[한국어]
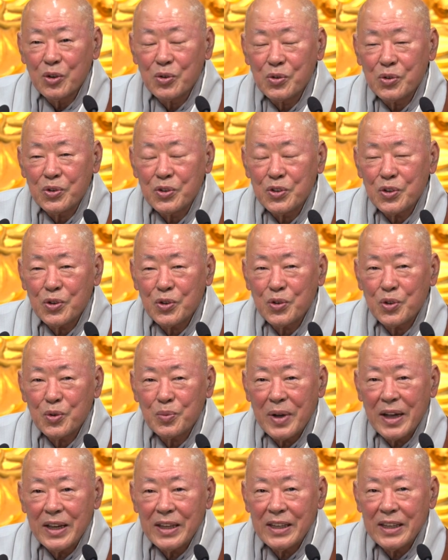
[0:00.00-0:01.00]

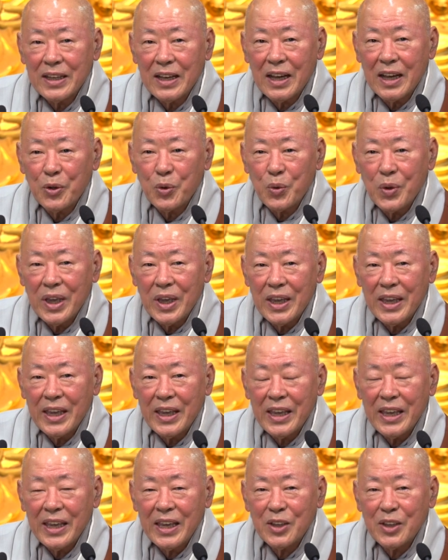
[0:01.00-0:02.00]
구조고바이가 왜
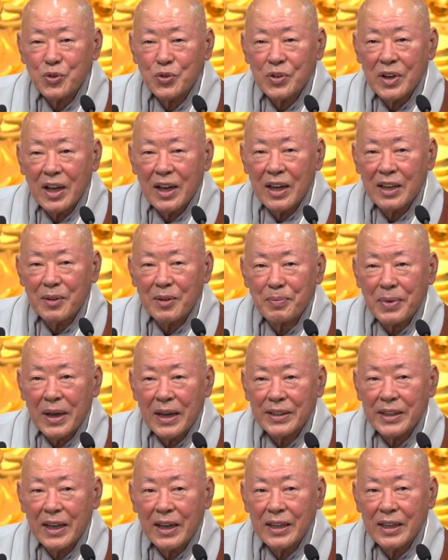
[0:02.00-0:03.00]
해주라고 는
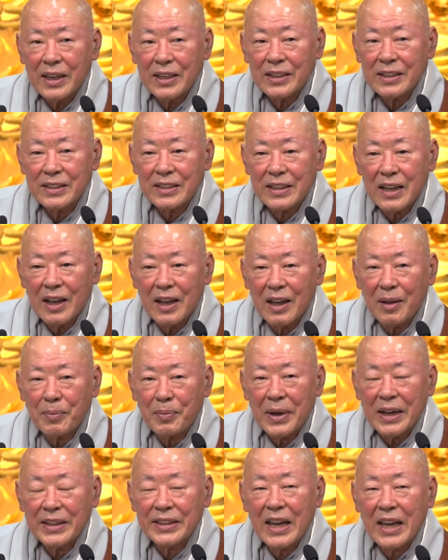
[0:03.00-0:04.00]
바다 해자
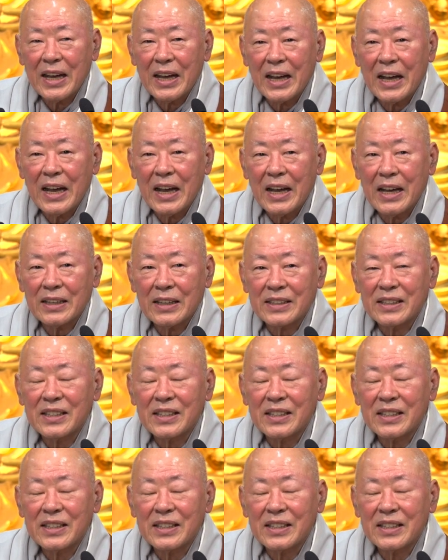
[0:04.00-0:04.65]
바닷가